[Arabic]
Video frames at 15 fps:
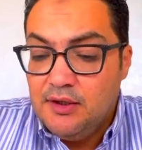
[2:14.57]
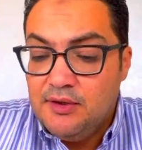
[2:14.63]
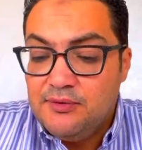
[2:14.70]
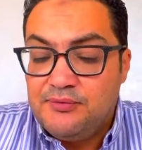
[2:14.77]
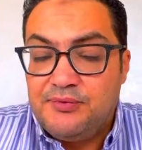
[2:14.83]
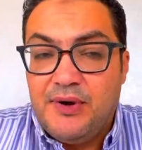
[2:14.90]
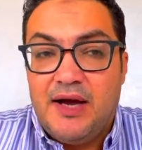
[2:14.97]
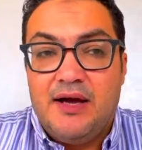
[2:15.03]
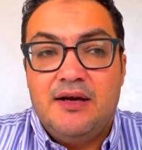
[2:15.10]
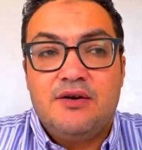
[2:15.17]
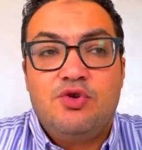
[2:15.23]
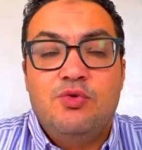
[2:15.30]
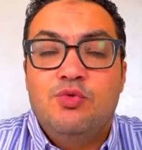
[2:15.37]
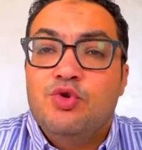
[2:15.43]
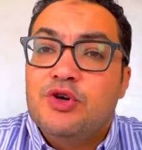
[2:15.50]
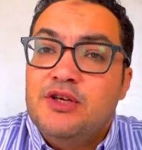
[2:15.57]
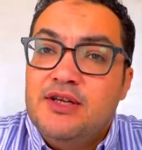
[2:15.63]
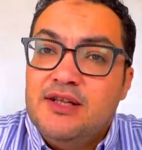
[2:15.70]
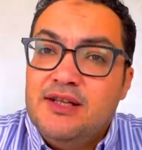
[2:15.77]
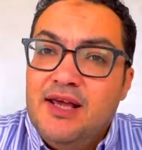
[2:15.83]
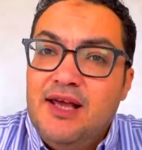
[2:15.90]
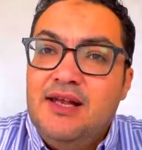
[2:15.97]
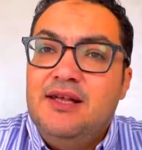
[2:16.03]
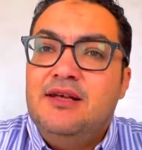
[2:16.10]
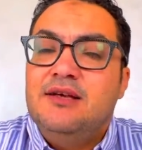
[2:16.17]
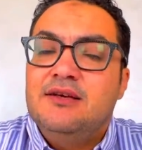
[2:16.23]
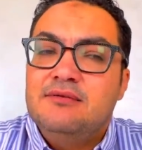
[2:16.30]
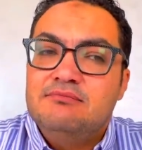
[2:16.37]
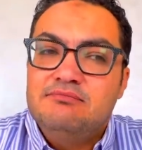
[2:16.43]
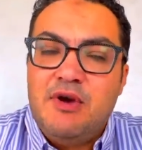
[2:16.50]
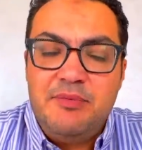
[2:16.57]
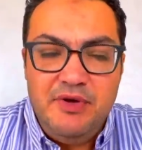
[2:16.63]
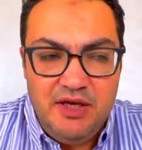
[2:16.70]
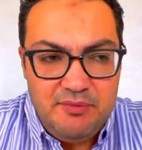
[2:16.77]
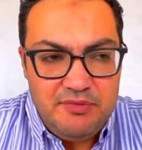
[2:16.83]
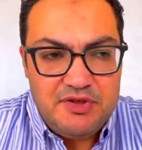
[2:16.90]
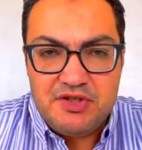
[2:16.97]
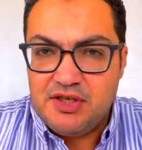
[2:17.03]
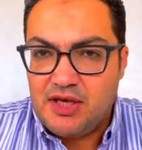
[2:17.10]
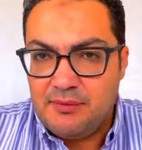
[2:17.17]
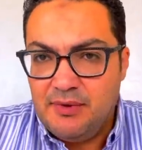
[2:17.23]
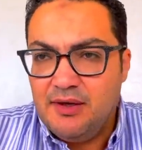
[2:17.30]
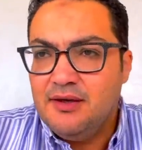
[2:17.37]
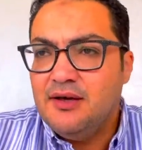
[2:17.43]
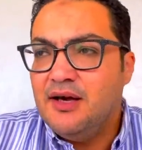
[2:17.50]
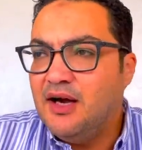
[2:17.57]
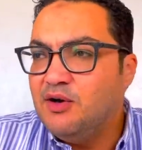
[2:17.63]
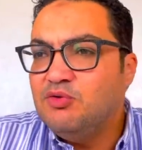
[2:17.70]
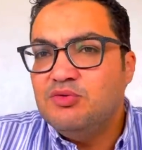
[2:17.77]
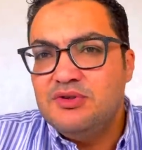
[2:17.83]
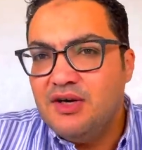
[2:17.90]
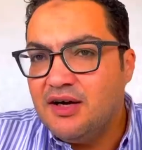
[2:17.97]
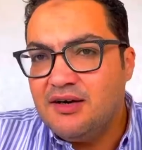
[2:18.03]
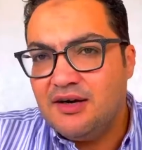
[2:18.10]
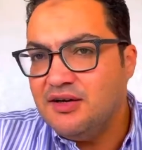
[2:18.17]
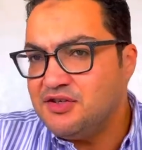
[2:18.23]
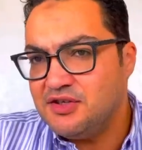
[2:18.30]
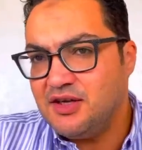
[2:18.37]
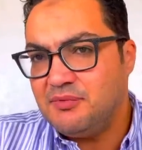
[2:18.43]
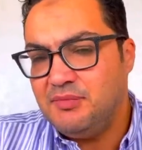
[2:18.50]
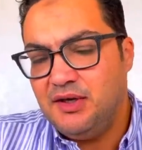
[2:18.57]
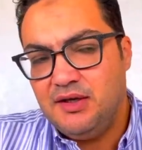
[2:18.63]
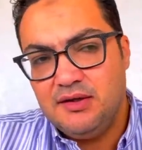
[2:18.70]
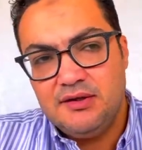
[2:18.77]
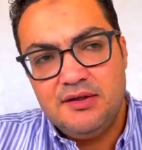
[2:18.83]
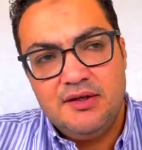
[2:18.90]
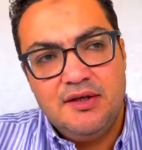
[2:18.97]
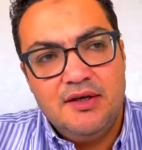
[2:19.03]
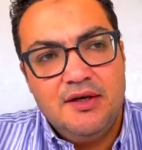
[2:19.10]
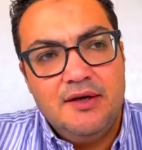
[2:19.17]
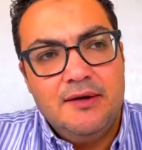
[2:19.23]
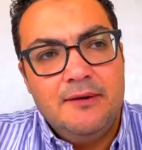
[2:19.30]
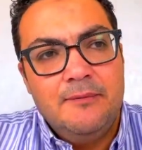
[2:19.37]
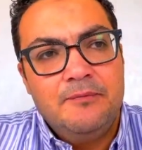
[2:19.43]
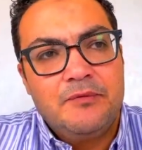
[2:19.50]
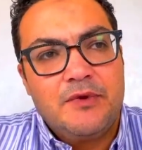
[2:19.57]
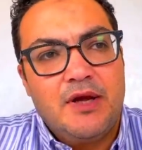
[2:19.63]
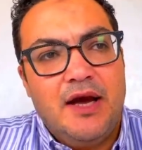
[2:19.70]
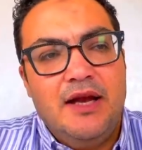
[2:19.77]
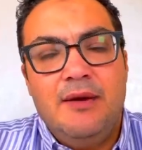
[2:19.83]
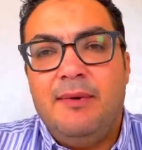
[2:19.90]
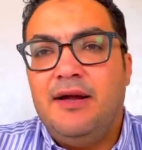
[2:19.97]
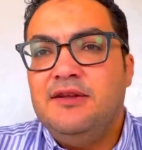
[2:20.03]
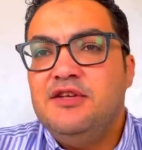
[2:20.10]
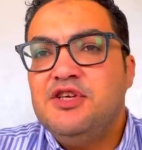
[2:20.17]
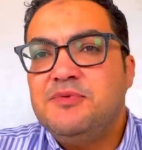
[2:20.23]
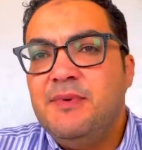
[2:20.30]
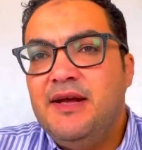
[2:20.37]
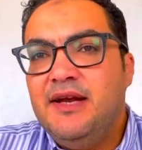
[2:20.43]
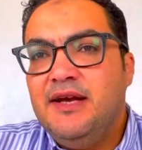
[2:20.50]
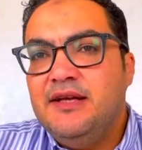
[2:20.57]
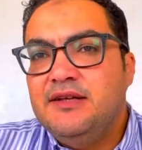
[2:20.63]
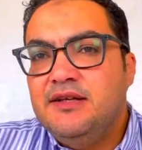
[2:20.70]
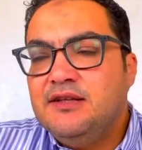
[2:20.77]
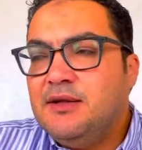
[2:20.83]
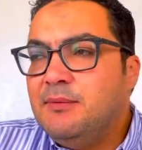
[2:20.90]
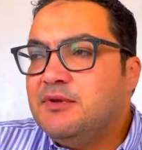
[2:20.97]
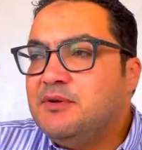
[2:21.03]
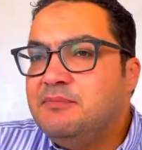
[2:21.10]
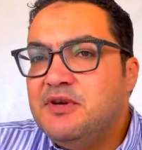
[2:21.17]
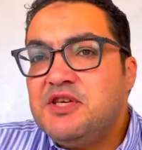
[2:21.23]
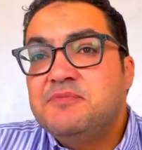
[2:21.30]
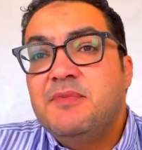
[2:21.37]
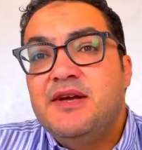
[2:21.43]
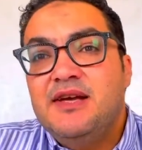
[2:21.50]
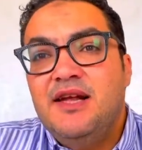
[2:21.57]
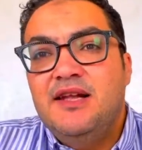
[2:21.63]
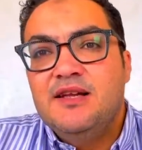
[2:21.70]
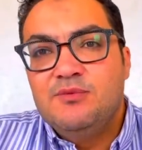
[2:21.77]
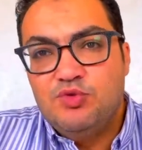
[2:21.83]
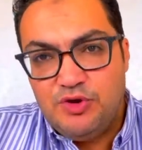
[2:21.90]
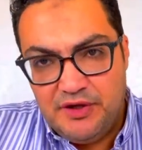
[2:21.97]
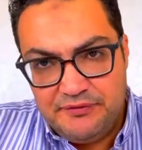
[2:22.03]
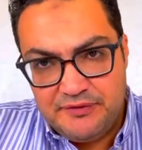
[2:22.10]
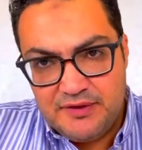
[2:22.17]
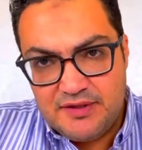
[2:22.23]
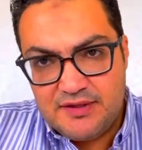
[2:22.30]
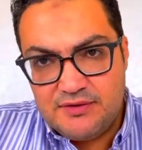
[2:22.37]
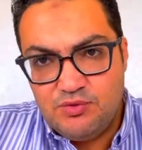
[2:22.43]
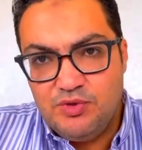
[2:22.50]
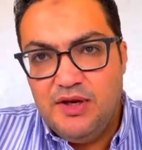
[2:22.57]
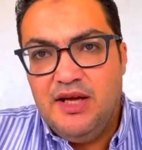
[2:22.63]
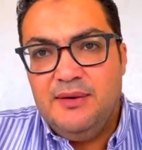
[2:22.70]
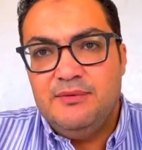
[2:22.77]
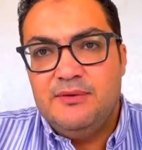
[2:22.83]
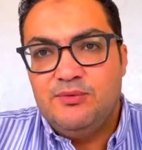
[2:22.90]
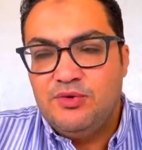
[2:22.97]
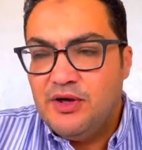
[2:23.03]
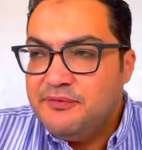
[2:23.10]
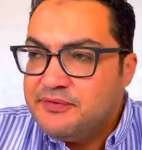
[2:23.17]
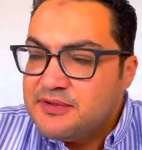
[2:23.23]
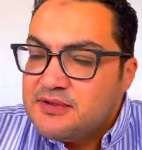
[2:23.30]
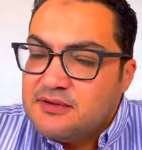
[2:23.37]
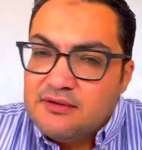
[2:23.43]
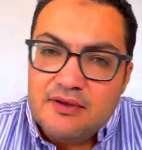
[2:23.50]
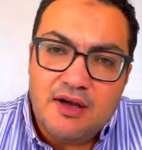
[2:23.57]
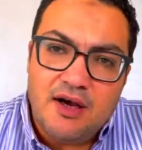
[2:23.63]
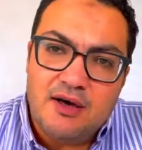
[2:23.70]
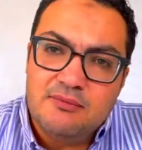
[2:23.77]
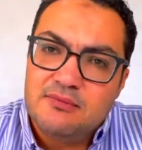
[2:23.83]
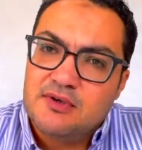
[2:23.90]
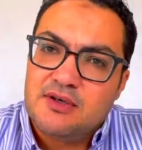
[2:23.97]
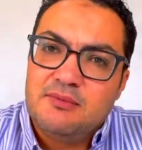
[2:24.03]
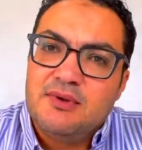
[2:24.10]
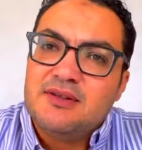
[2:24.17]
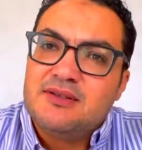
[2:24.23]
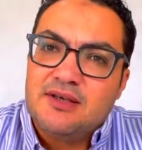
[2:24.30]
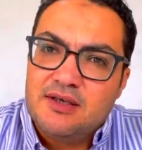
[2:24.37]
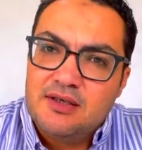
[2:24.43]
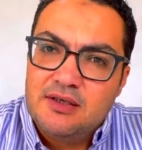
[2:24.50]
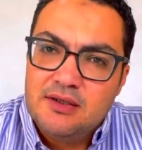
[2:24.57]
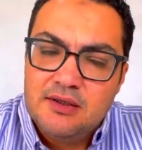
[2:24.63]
فجمهور النادي الاهلي ما بيحبش شيكابالا او يكره شيكابالا انا ما عنديش مانع ان انت ما تبقاش ميال للمنافس ولاعب المنافس ده امر منطقي